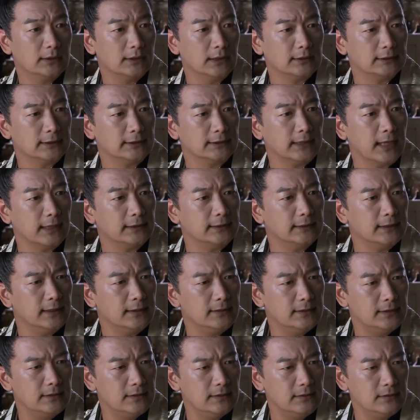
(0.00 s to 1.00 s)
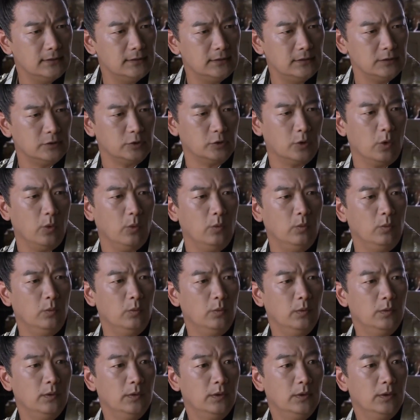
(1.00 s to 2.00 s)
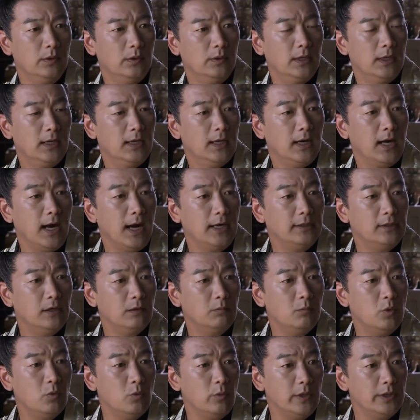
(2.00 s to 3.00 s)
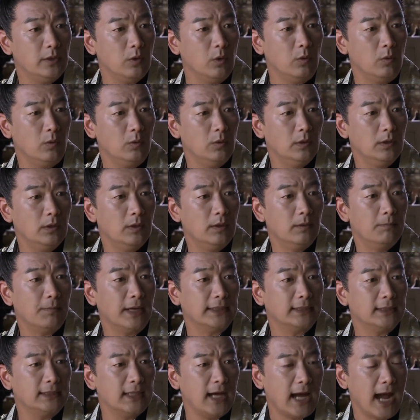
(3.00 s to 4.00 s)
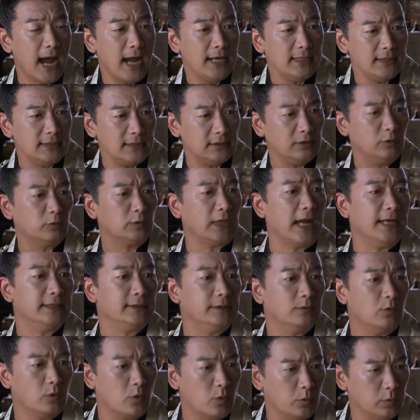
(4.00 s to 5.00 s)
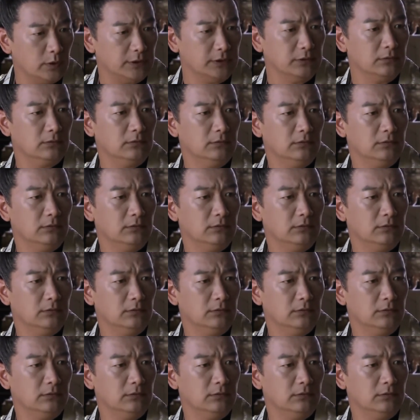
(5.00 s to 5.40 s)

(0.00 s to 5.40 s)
听说皇上对她言听计从，还让孟威龙把她的孩子都带到宫中